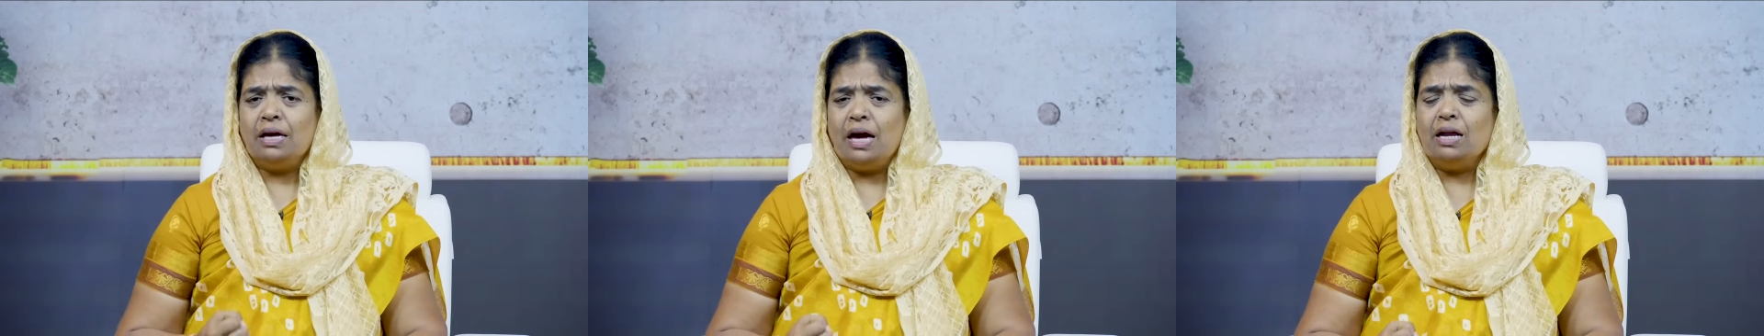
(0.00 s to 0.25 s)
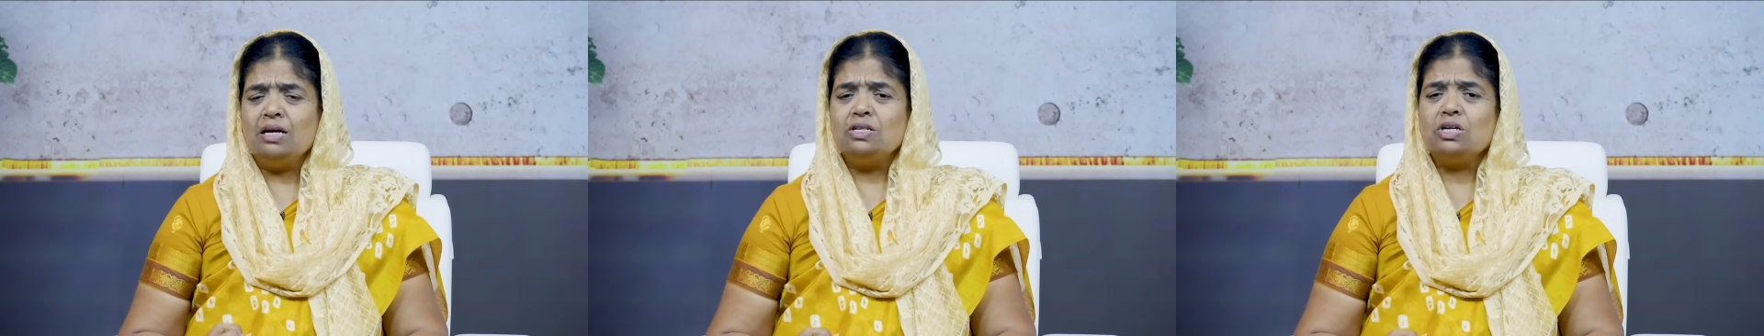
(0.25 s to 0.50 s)

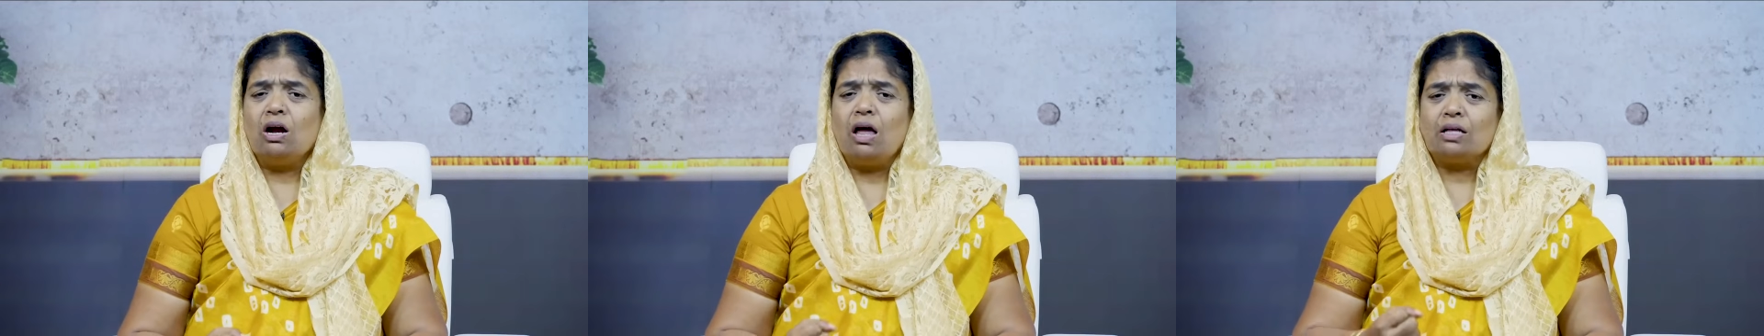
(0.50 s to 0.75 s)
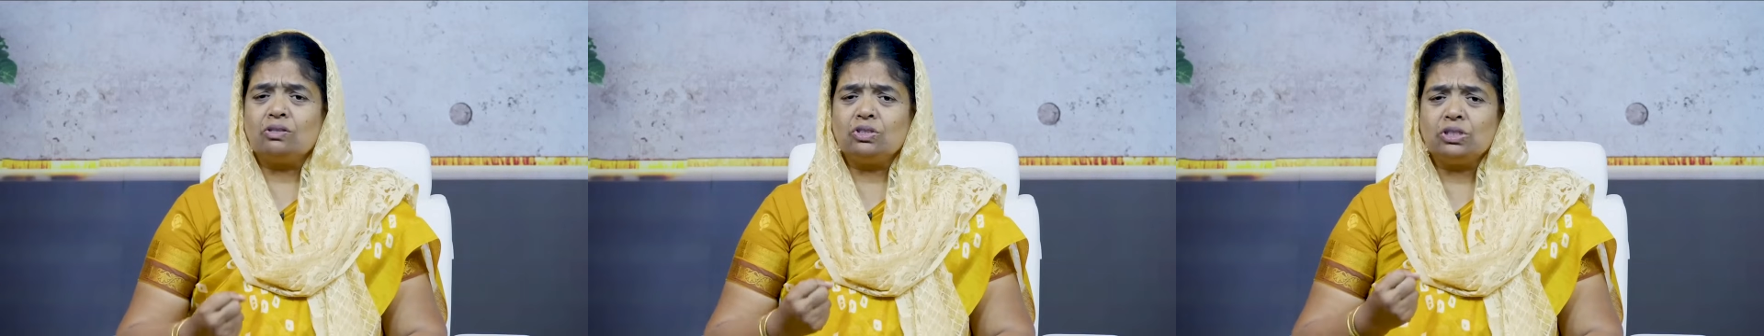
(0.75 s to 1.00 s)
ஏனென்றால்
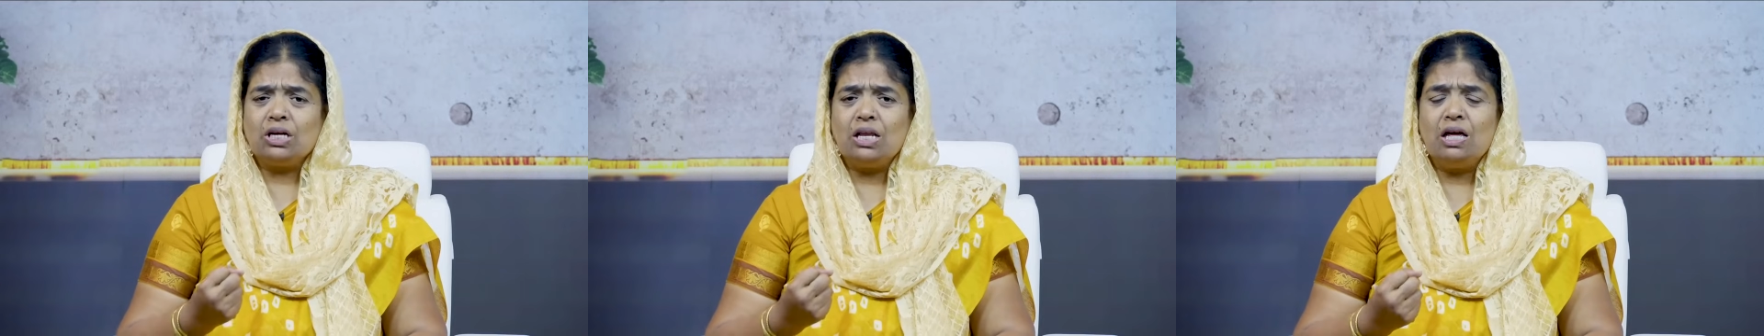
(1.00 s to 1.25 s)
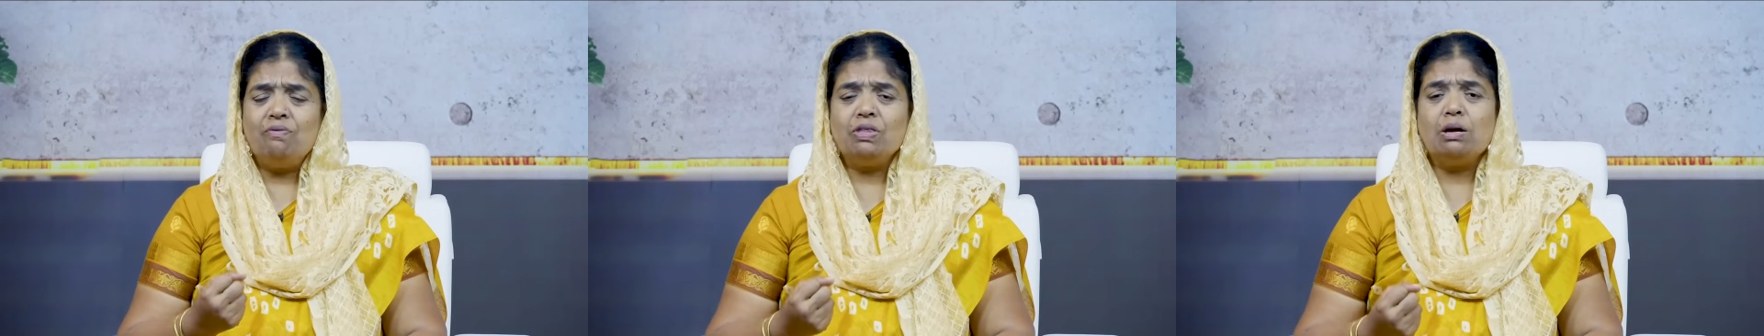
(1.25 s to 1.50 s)

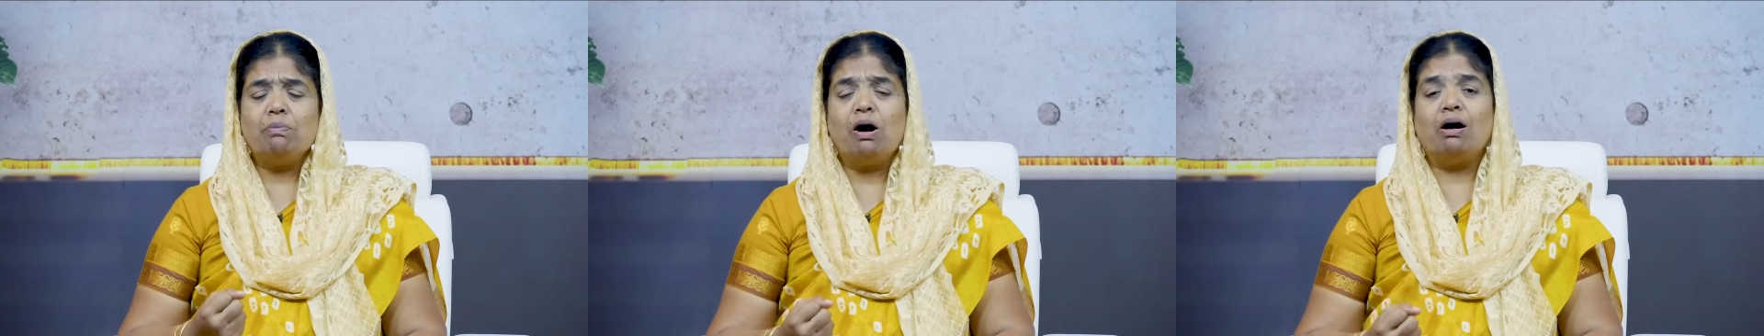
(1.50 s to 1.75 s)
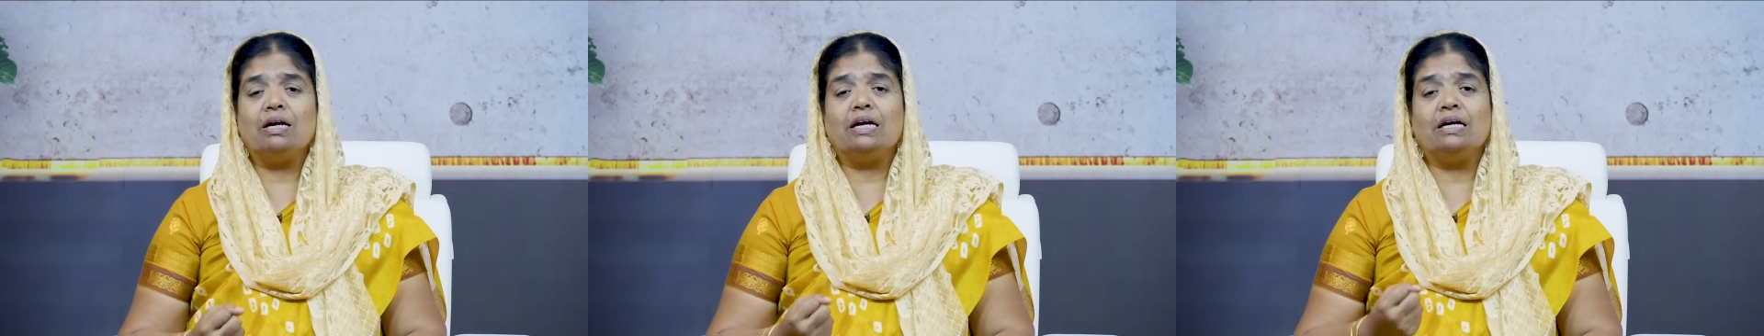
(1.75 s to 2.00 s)
அத்தனை
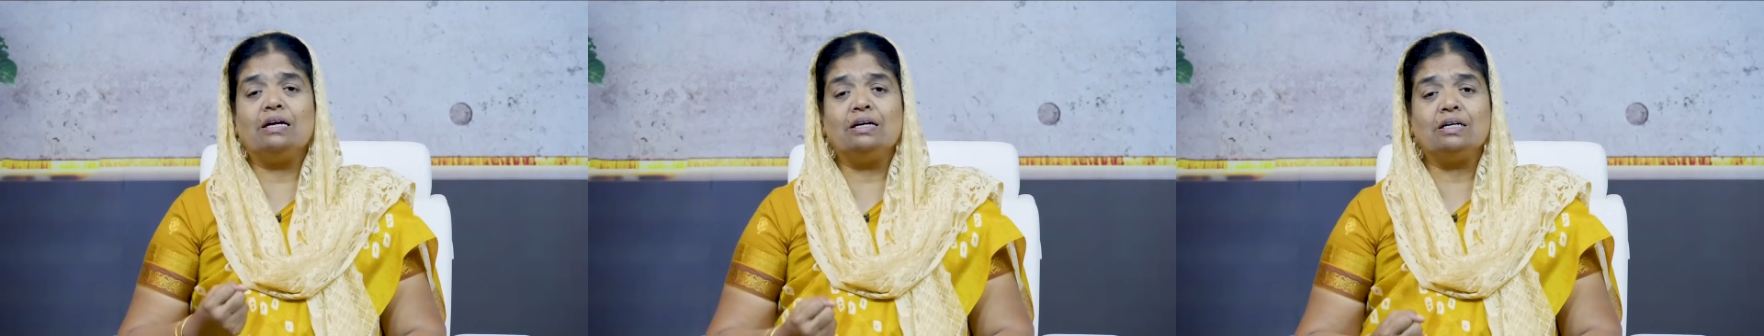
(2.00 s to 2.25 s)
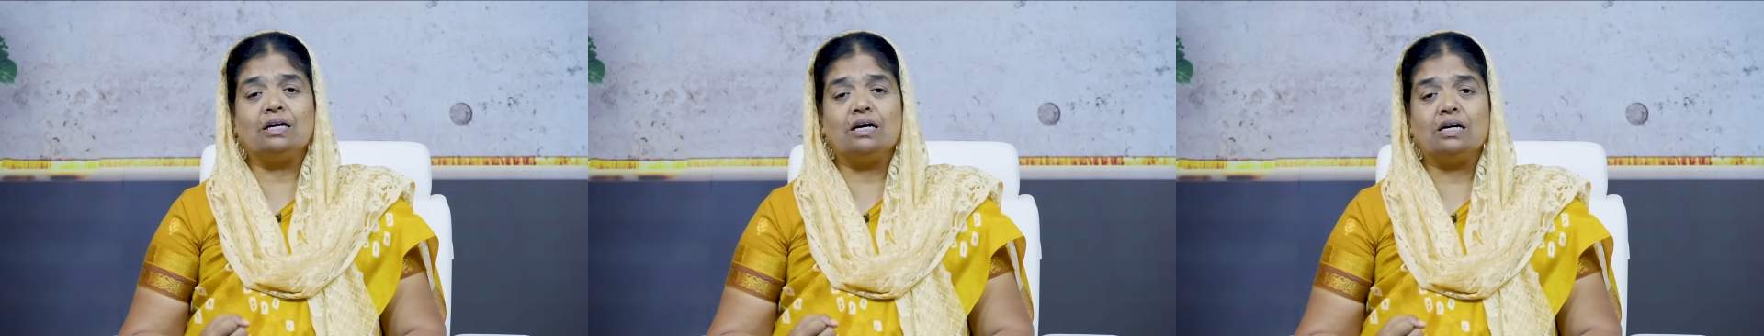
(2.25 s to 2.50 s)
விதமான
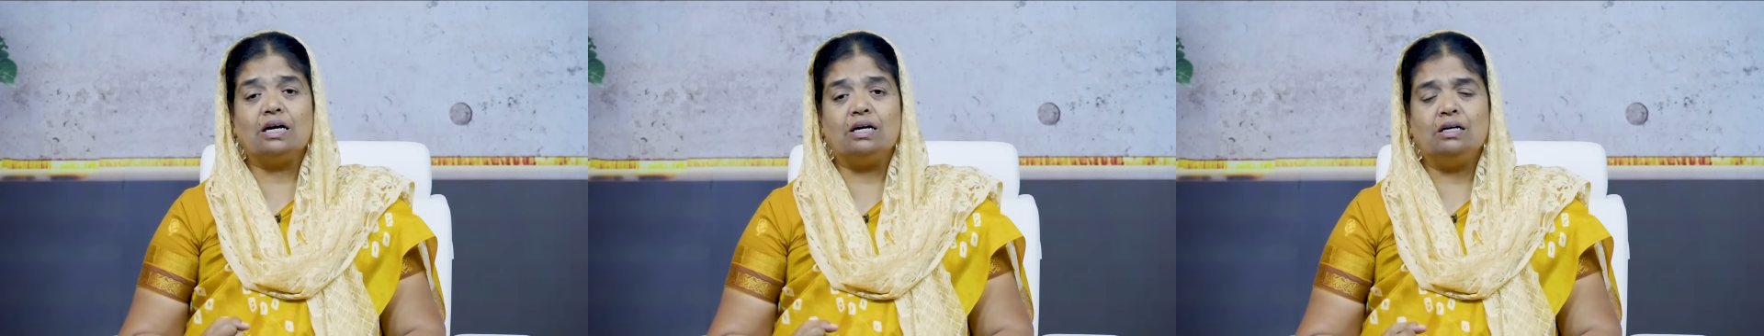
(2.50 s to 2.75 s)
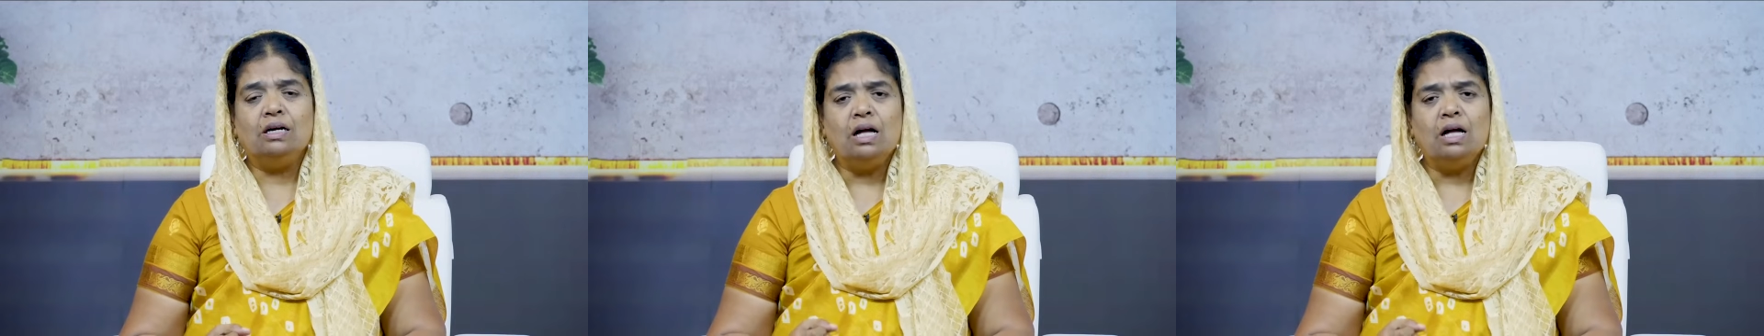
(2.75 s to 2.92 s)
நெருக்கங்கள்